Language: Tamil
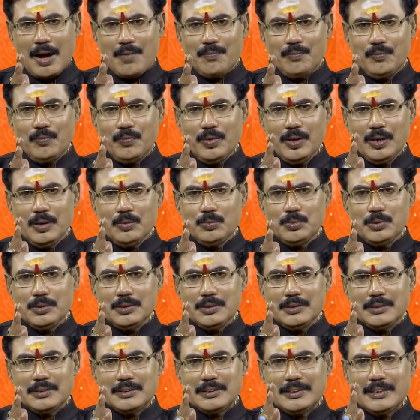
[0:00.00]
அவ்வளவு
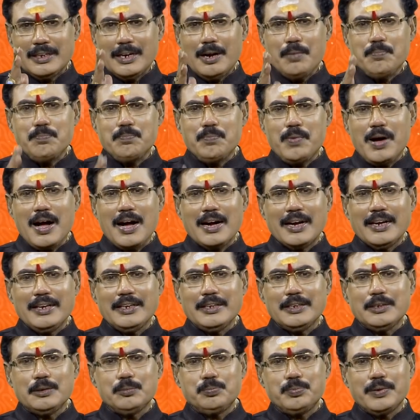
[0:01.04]
சிறப்பாக
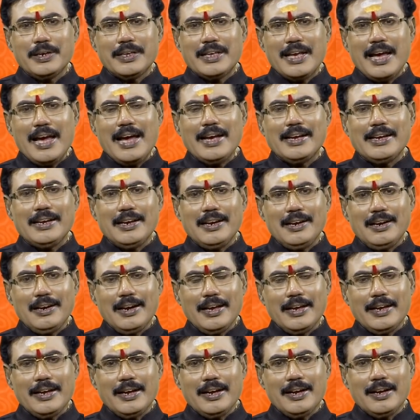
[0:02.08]
இருப்பதே
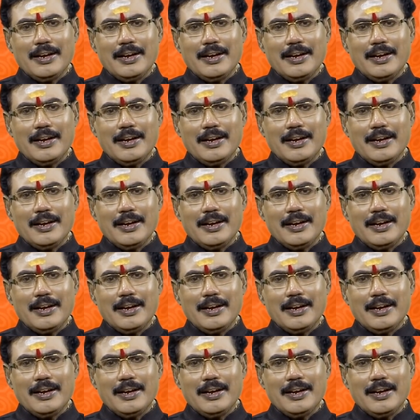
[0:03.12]
இல்லை